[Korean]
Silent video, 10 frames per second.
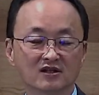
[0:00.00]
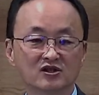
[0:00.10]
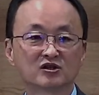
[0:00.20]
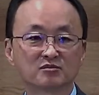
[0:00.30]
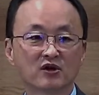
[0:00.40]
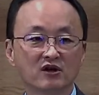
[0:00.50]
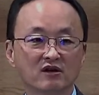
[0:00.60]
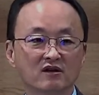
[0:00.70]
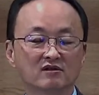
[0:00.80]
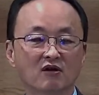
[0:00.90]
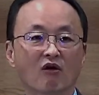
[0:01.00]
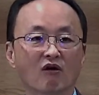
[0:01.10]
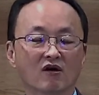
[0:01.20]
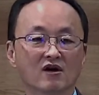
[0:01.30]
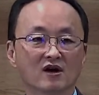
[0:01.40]
특별히
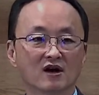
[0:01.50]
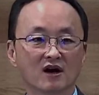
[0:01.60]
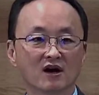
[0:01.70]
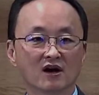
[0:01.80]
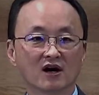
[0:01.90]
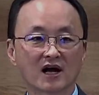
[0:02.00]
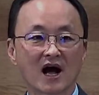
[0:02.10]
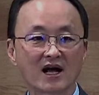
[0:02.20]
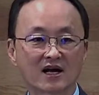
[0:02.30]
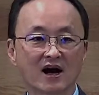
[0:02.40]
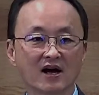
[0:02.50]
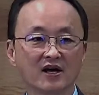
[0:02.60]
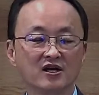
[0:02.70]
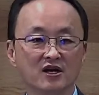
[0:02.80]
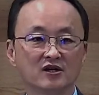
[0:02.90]
더 어,
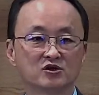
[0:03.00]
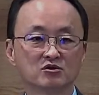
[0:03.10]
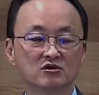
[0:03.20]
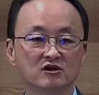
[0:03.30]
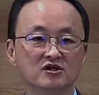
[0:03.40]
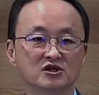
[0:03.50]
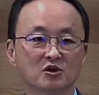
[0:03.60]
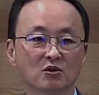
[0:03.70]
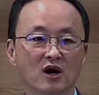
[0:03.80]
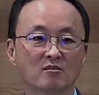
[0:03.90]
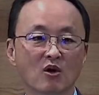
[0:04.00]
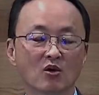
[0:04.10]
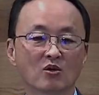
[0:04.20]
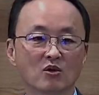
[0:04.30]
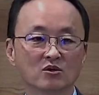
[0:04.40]
가까이 예수 그리스도와
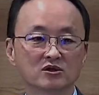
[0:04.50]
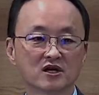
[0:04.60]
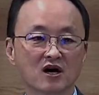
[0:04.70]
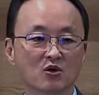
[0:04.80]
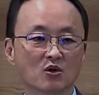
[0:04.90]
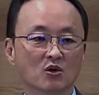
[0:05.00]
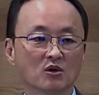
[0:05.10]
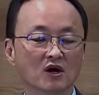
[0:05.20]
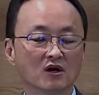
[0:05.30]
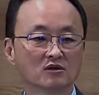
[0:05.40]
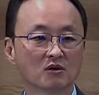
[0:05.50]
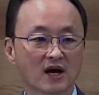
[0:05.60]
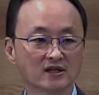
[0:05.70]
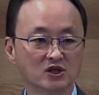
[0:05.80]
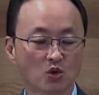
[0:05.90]
먹고 자고 또
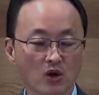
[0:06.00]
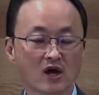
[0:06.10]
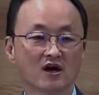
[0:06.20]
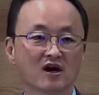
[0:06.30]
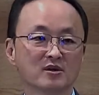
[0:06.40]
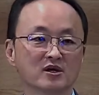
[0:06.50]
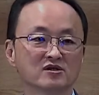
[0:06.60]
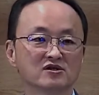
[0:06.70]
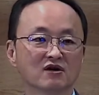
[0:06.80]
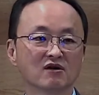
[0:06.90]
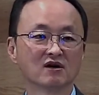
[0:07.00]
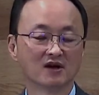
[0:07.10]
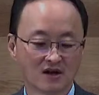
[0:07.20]
같이 동행하면서